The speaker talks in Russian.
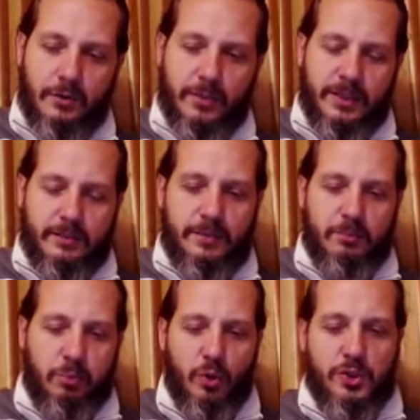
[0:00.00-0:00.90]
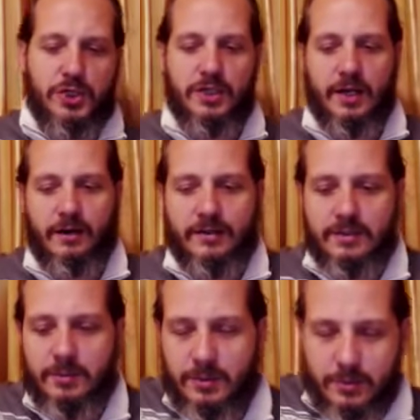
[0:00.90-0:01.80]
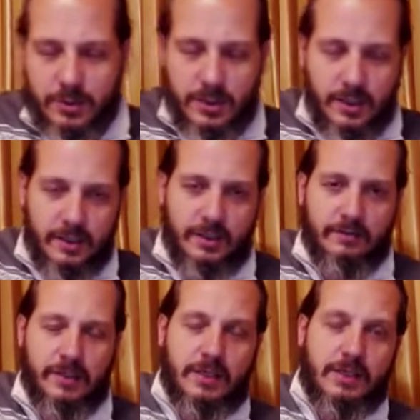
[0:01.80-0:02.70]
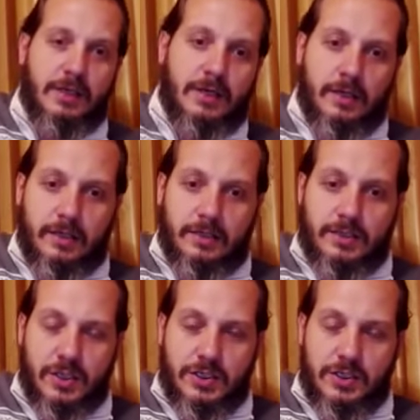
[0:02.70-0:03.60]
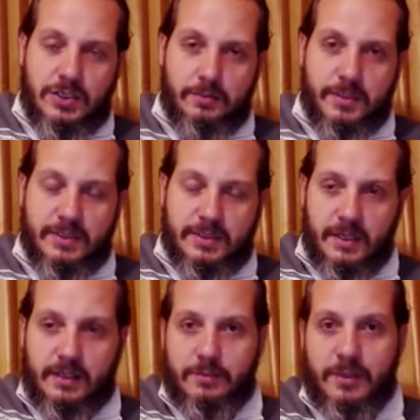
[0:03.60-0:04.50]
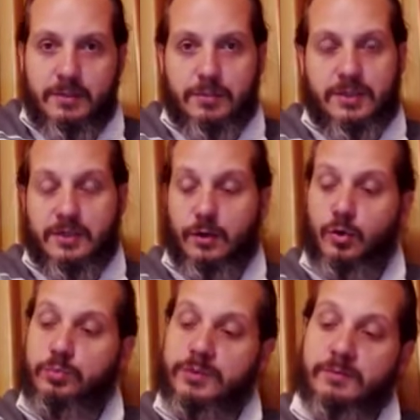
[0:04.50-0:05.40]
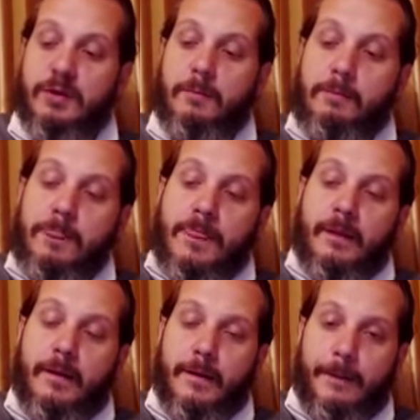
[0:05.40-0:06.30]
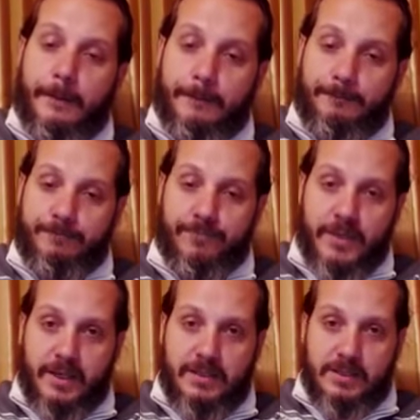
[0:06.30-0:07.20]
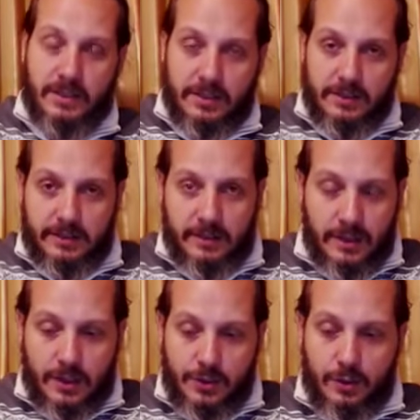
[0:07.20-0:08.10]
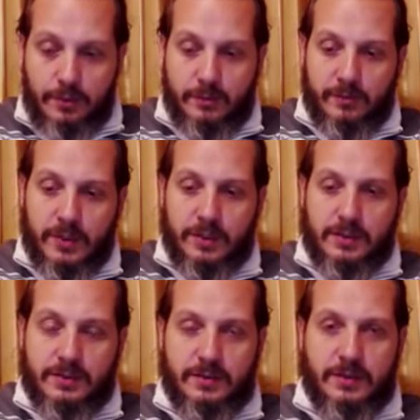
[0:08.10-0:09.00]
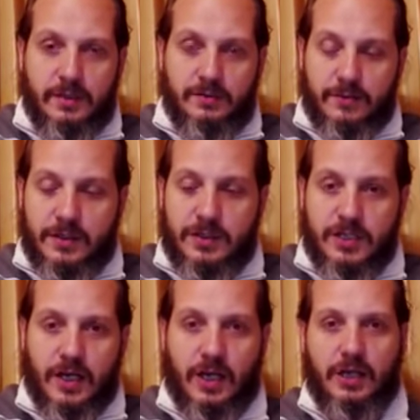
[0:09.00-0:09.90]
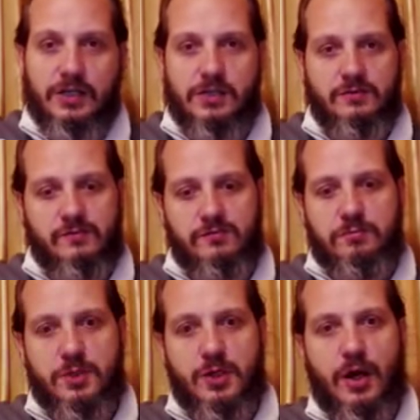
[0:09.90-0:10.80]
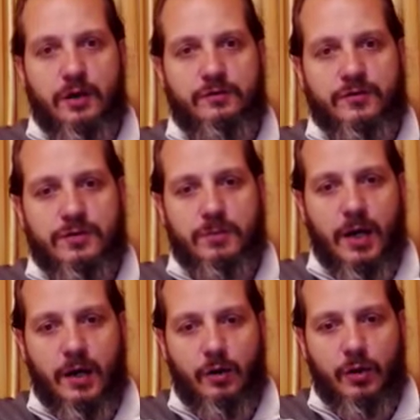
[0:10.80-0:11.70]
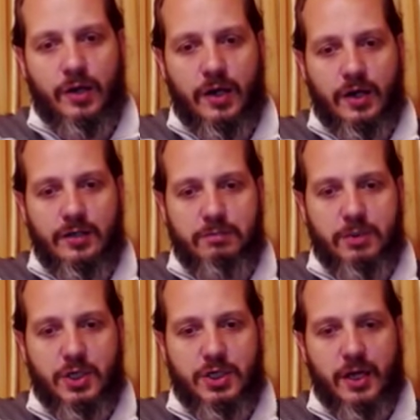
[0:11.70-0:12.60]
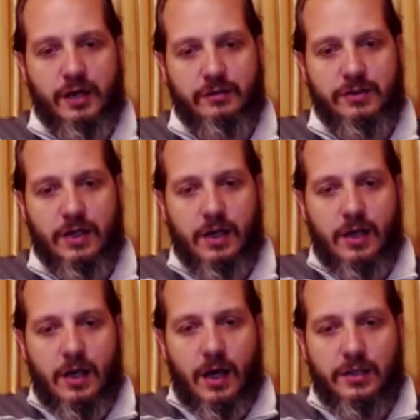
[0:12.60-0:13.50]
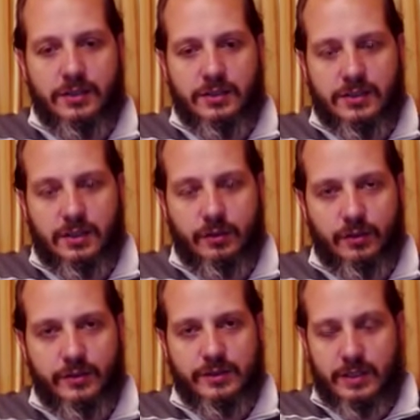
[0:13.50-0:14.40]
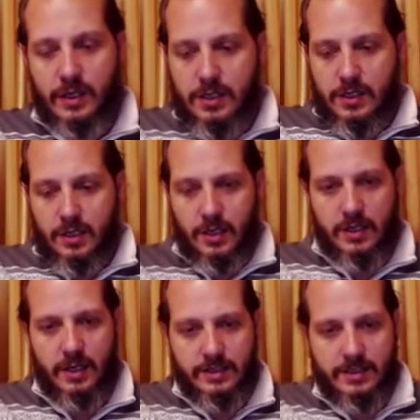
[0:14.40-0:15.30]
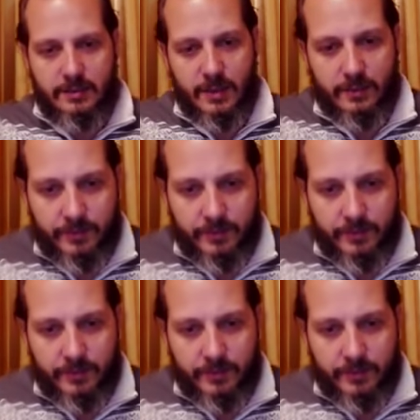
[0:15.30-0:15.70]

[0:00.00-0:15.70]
Это мне больше нравится, потому что когда вы э, держите пинцетом или плоскогубцами эм, эти иглы над огнем, вы действительно видите, как они вбирают в себя огонь, как они прожариваются, они становятся красными.